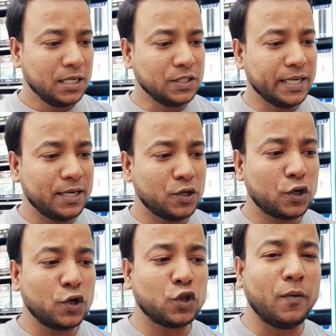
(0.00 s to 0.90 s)
যে
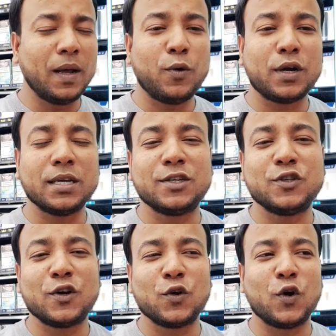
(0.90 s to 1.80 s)
ডক্টর তমাল
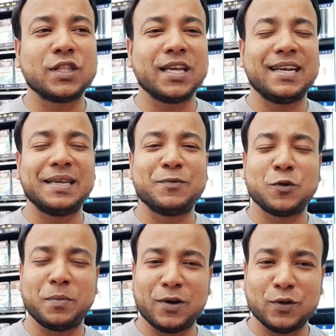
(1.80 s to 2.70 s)
ভট্টাচার্য যখন ঘর থেকে
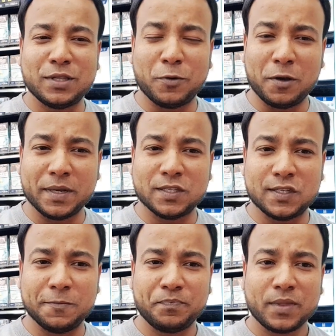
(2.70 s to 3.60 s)
ঠিকমতো বের হইতে ভয়
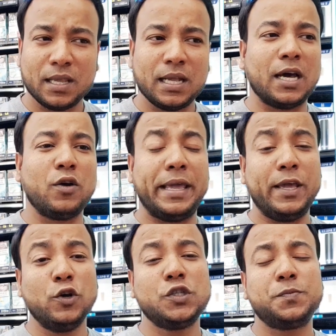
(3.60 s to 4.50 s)
পাচ্ছে কারণ
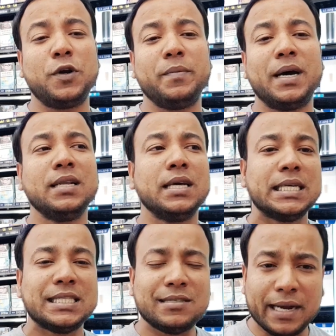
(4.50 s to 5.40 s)
হিউজ পরিমাণ
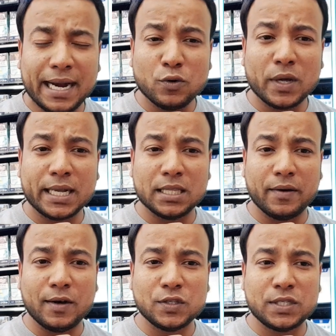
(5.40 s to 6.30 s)
থ্রেড ওনাকে
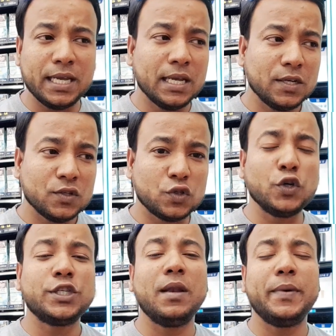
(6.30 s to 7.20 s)
দেওয়া হচ্ছে
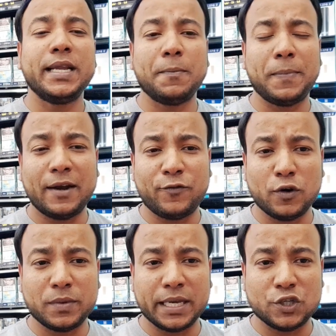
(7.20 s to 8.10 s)
সোশ্যাল মিডিয়া
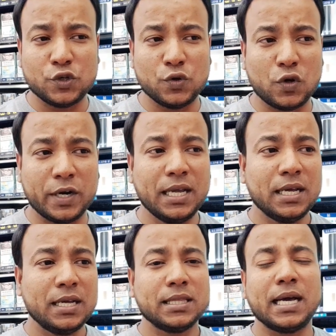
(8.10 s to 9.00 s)
প্ল্যাটফর্ম থেকে শুরু করে
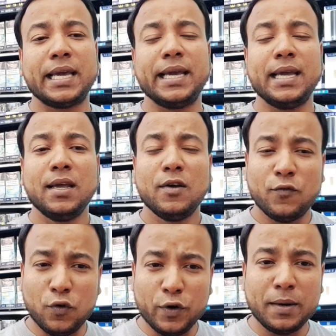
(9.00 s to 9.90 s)
তাকে
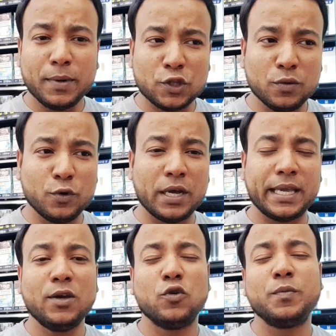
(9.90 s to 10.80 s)
ফোনের মাধ্যমে
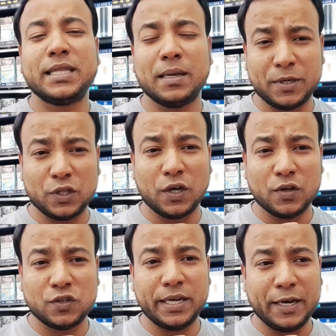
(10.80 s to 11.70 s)
ওনাকে হুমকি দামকি দেওয়া
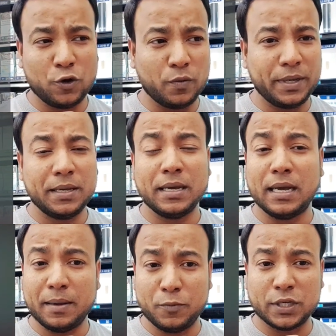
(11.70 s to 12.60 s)
হচ্ছে এরকমই
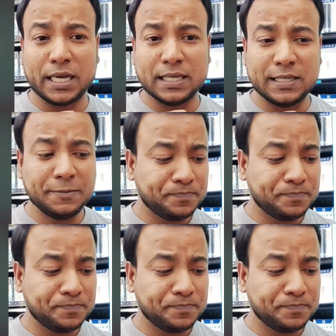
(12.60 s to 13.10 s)
বোঝা গেছে